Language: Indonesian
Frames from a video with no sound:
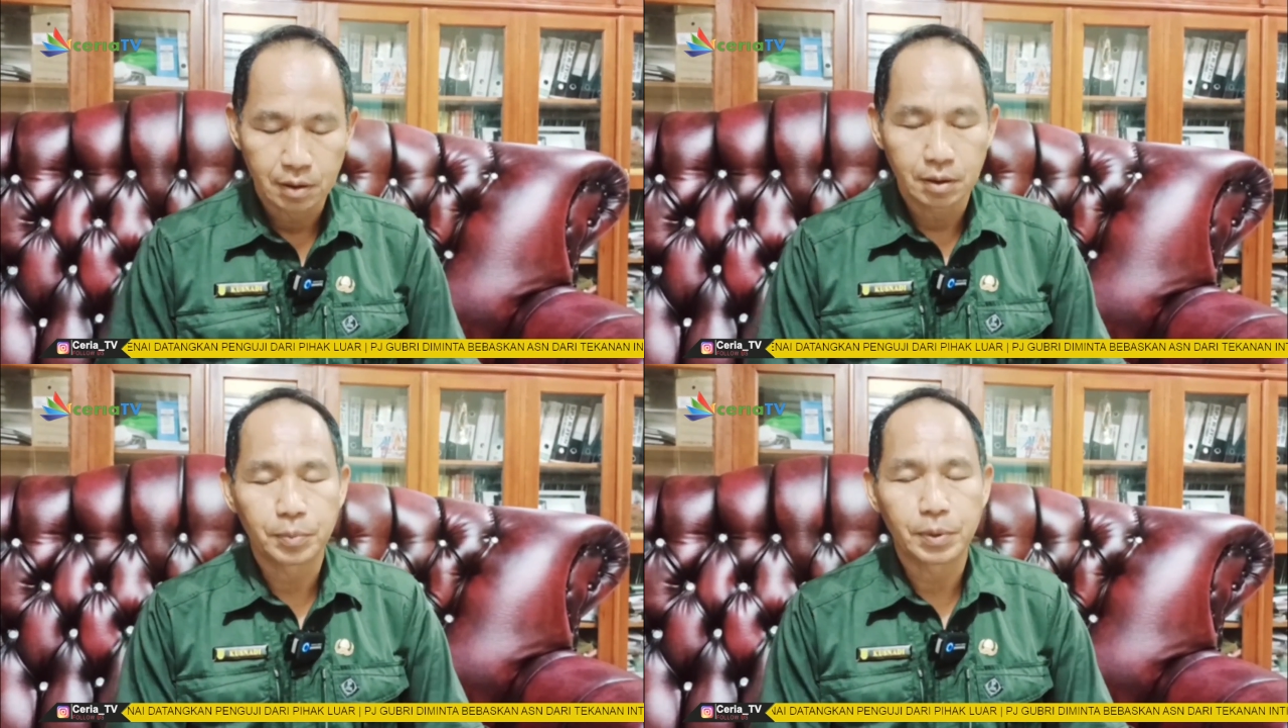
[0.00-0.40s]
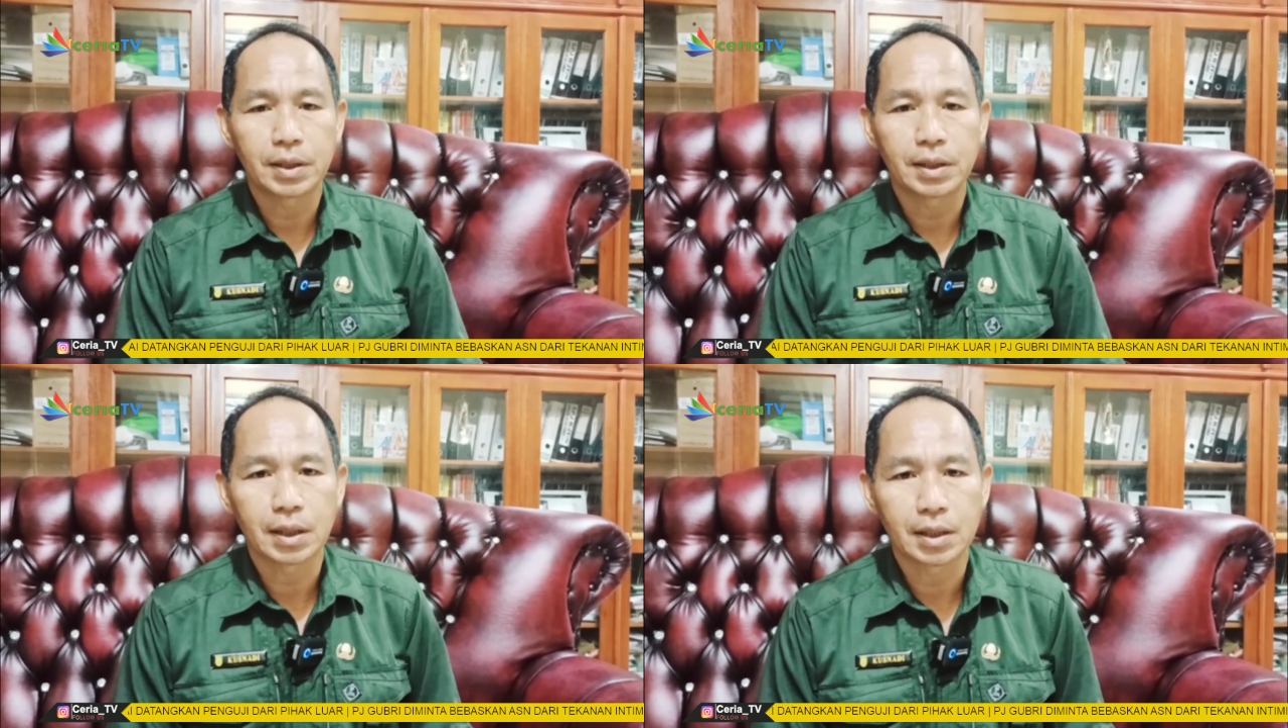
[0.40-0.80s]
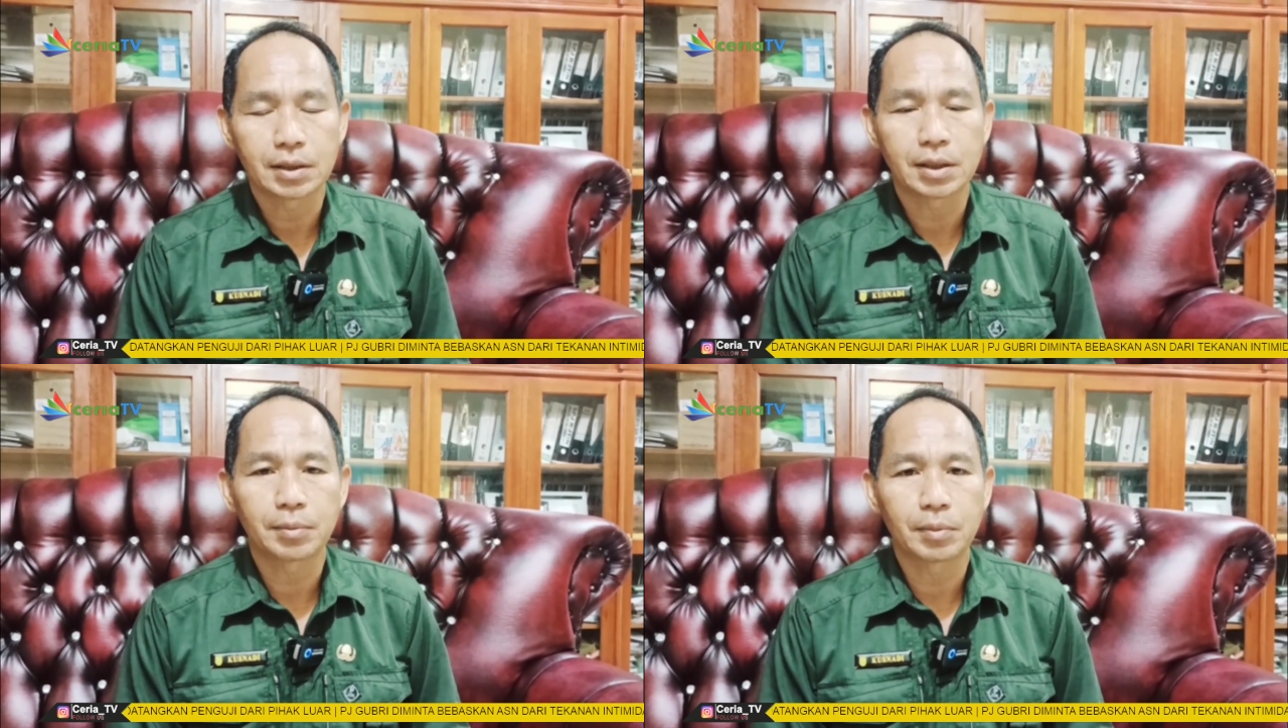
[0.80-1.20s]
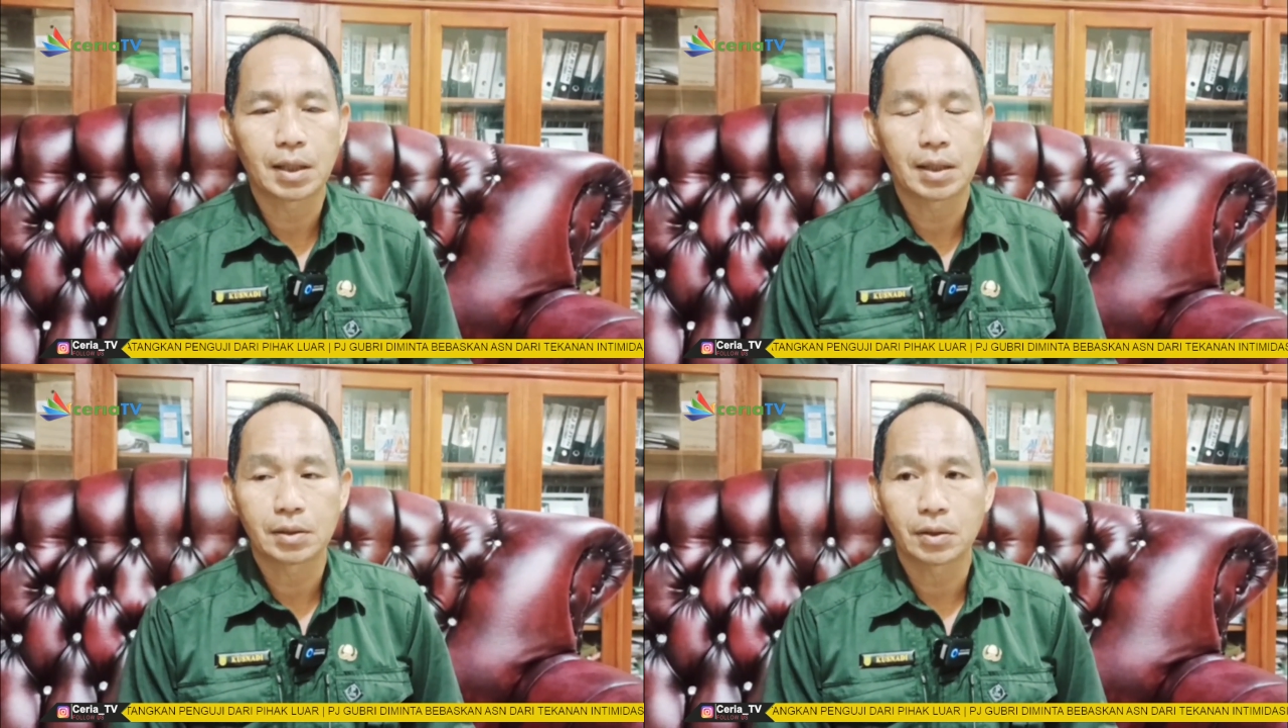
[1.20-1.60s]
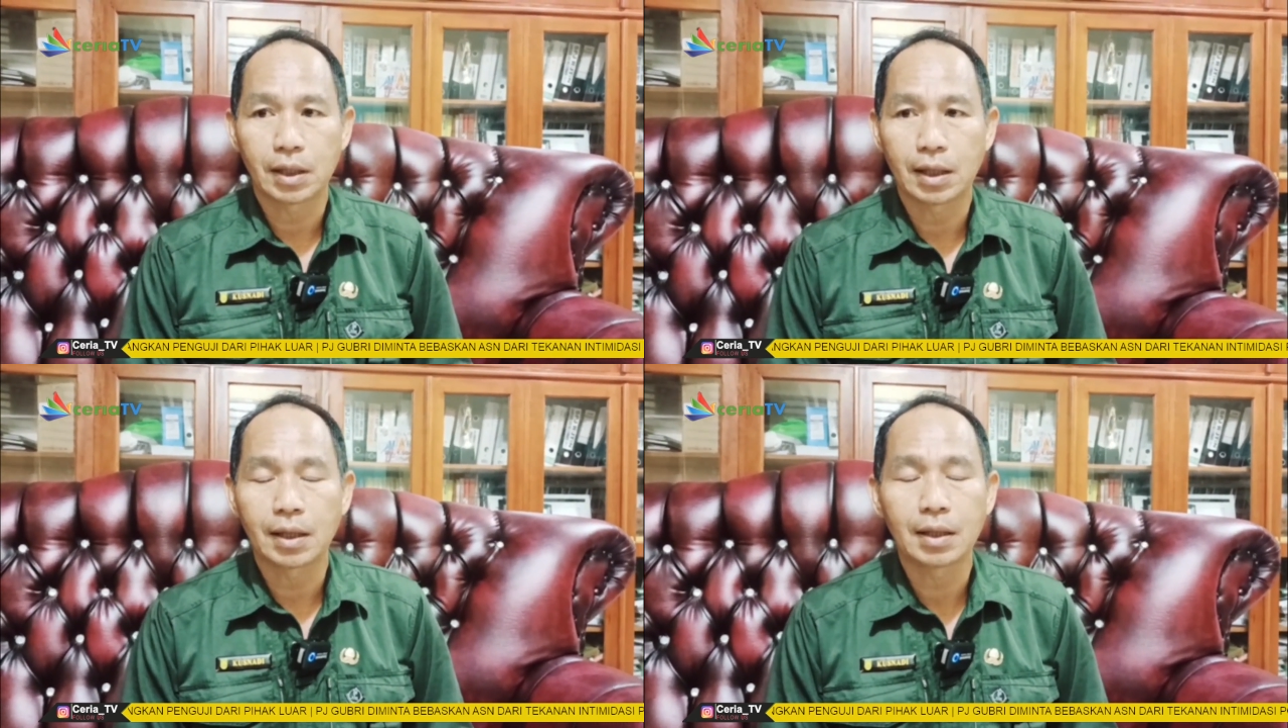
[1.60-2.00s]
uh, pendidikan SMK
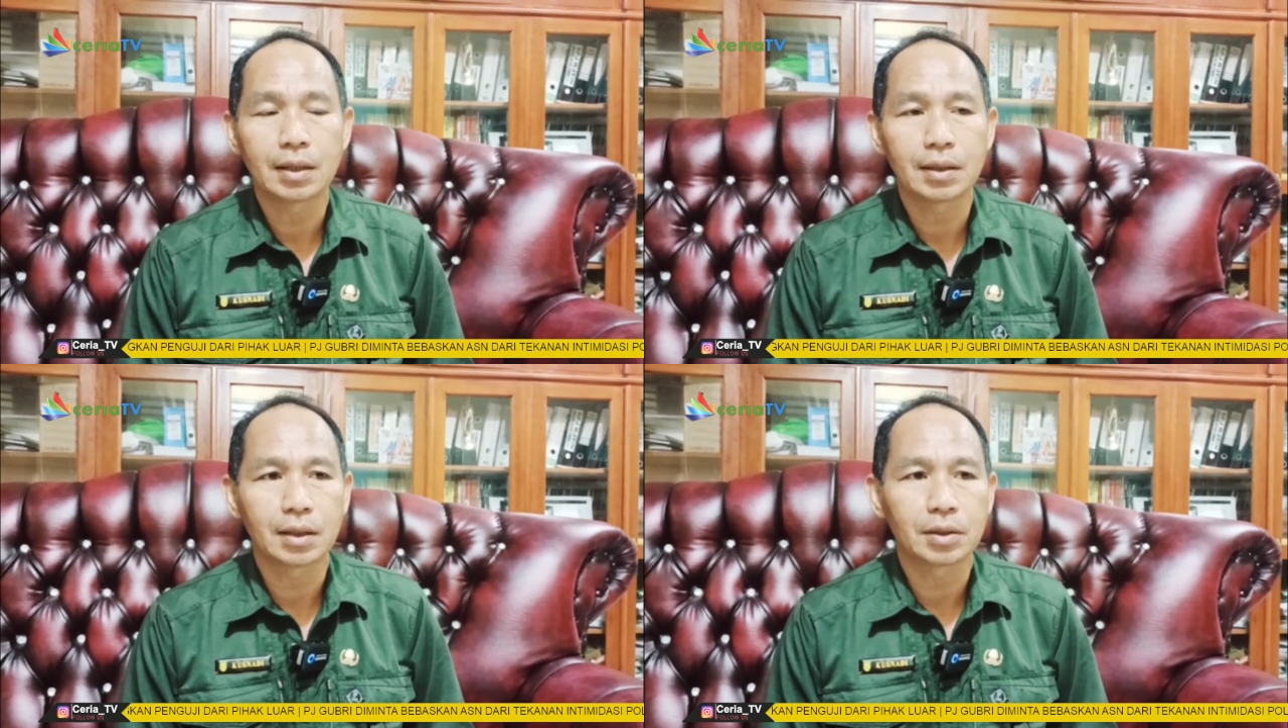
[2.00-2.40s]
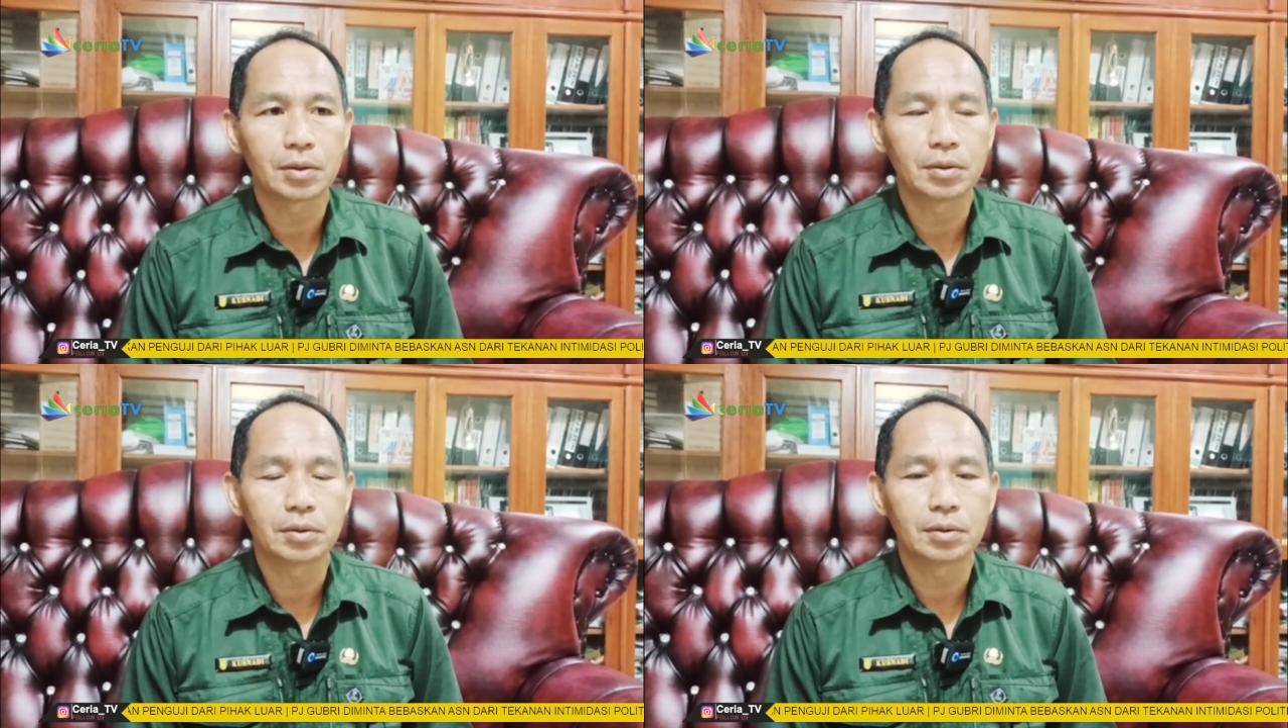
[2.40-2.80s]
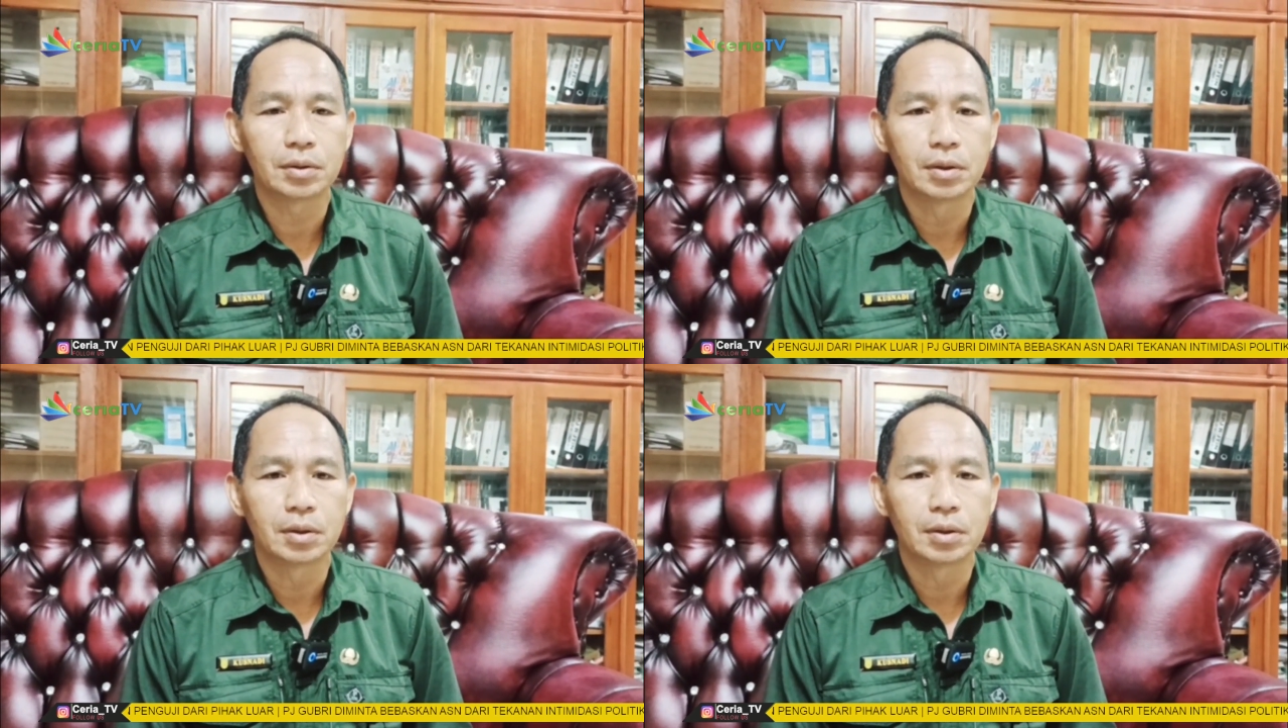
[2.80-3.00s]
nasional yaitu